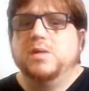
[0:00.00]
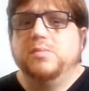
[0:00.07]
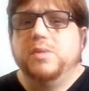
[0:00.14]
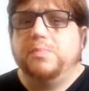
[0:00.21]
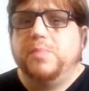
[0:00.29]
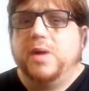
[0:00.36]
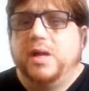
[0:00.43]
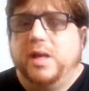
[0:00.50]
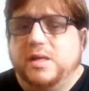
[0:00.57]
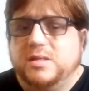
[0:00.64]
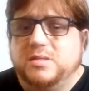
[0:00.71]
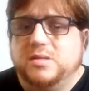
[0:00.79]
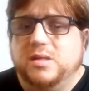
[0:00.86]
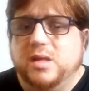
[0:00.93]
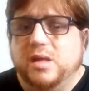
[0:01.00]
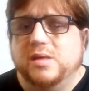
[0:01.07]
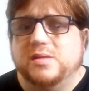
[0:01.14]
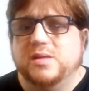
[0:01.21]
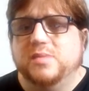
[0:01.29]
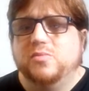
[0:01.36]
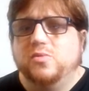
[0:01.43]
me parece que daí ia
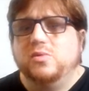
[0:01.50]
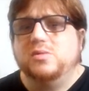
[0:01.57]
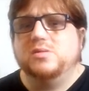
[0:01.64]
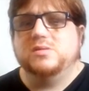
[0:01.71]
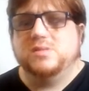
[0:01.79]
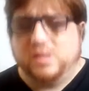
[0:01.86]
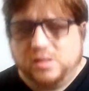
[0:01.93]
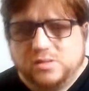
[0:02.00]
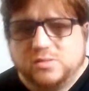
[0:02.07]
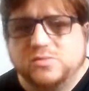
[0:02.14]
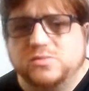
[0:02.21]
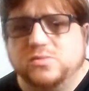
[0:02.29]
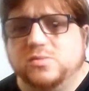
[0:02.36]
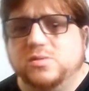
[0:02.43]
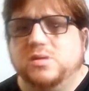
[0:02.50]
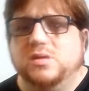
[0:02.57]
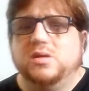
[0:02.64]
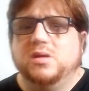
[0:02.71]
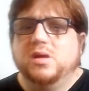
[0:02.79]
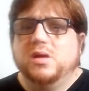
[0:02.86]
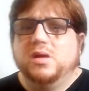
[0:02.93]
ser muito extenso
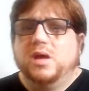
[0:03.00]
e